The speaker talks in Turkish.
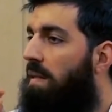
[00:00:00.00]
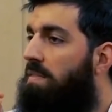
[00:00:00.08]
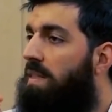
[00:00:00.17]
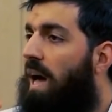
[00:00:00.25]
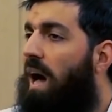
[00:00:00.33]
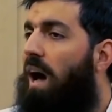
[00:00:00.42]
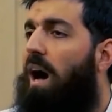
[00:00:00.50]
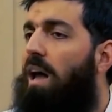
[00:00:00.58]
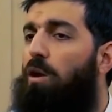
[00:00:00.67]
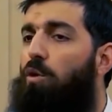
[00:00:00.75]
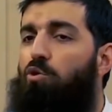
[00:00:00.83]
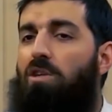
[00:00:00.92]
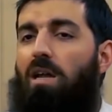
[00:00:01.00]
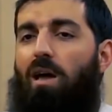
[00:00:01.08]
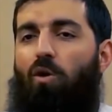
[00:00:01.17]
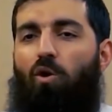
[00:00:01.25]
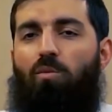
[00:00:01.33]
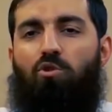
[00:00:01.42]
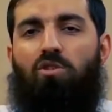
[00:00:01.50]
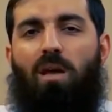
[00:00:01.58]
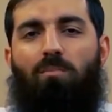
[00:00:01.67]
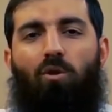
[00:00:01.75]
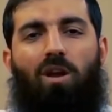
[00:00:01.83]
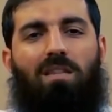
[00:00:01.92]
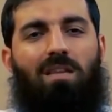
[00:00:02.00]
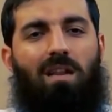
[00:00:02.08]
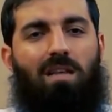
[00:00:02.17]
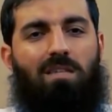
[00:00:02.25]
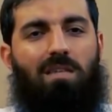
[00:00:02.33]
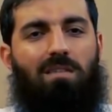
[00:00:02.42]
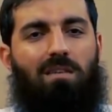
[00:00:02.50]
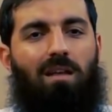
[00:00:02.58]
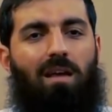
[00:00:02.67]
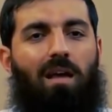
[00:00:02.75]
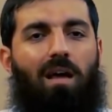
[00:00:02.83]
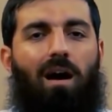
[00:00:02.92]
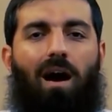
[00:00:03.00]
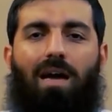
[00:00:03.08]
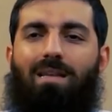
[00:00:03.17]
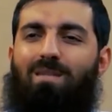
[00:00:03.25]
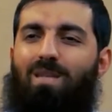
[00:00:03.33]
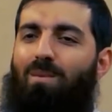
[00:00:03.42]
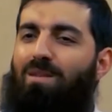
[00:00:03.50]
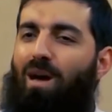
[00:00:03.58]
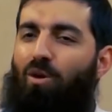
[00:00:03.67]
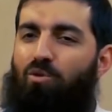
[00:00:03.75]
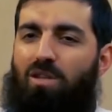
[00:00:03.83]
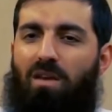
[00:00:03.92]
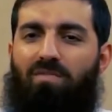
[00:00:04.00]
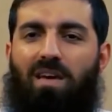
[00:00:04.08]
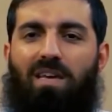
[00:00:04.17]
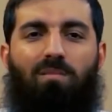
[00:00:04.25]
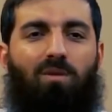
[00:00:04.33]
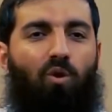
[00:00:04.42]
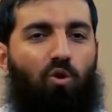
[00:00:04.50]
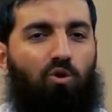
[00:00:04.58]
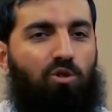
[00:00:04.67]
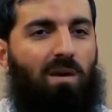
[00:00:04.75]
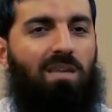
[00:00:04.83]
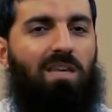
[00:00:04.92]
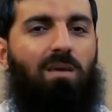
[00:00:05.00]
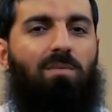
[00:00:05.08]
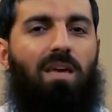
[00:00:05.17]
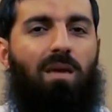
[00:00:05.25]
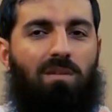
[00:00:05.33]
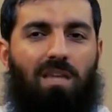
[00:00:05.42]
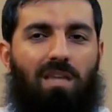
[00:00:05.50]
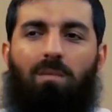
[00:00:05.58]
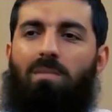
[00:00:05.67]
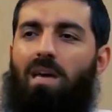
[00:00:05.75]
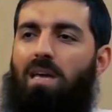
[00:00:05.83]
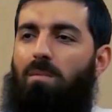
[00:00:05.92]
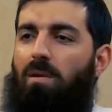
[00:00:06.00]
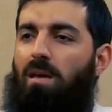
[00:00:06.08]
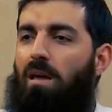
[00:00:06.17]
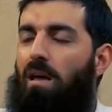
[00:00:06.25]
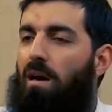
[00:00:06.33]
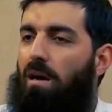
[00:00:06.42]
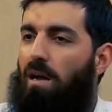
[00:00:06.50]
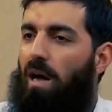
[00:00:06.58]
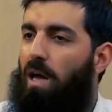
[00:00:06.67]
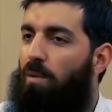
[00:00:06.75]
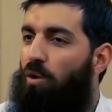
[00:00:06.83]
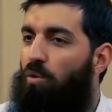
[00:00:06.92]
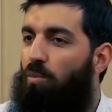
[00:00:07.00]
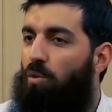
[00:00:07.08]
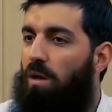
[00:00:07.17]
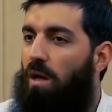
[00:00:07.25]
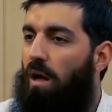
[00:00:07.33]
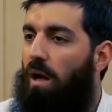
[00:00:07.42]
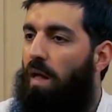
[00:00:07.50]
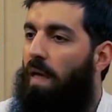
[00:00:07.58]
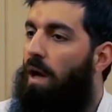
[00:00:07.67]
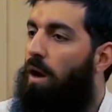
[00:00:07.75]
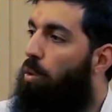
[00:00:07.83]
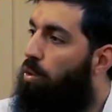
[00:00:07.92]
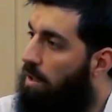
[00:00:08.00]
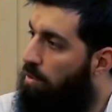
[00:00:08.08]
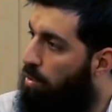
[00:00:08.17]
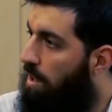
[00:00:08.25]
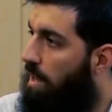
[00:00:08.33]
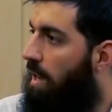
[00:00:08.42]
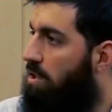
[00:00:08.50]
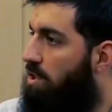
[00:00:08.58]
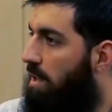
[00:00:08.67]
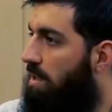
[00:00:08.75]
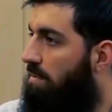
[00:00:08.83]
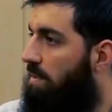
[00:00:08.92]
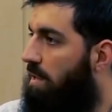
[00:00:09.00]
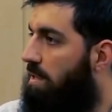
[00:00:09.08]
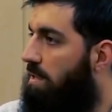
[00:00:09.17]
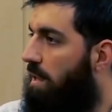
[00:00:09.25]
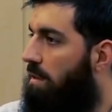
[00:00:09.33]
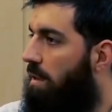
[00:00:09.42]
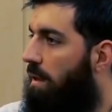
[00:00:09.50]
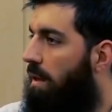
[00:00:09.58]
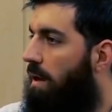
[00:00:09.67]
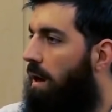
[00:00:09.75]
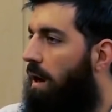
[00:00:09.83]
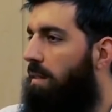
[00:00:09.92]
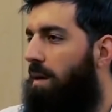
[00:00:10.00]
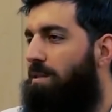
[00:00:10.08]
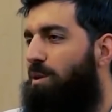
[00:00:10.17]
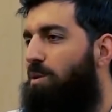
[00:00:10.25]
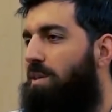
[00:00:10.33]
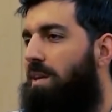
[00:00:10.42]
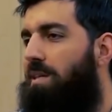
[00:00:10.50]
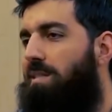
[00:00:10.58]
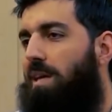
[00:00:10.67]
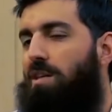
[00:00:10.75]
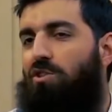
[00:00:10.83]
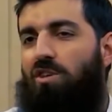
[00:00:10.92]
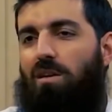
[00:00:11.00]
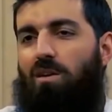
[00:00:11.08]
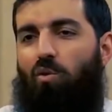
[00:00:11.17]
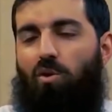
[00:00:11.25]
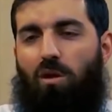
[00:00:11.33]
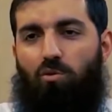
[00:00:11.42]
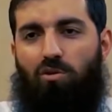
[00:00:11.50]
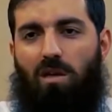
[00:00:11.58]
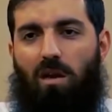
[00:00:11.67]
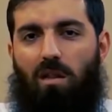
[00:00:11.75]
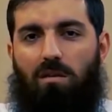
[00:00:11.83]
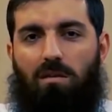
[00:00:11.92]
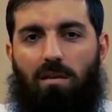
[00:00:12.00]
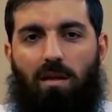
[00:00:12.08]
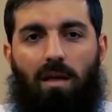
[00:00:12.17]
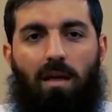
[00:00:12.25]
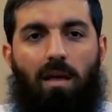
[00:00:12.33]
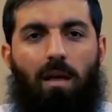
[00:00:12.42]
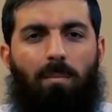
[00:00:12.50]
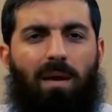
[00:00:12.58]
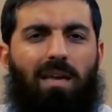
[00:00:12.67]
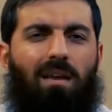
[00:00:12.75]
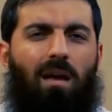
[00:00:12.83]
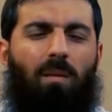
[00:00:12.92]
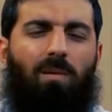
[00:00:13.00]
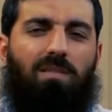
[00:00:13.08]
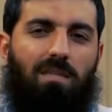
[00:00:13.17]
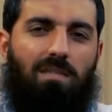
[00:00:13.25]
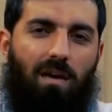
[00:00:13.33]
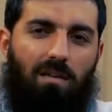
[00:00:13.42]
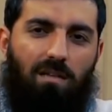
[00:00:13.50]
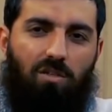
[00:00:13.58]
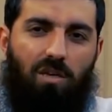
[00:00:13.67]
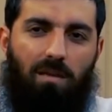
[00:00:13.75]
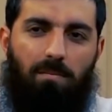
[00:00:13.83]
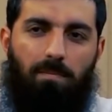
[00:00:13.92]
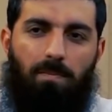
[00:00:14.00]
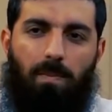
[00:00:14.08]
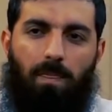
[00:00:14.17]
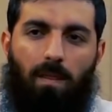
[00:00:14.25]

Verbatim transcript: Ne hal üzere ölmüşsen böyle dirileceksin. Aynı zamanda Huzeyfe gibi, Osman gibi, İbn Teymiye gibi rahimahumullah. Kur'an okuyarak canını verirsen Allah Azze ve Celle senin canını Kur'an üzere alır. Peki ne yapacağız kardeşlerim?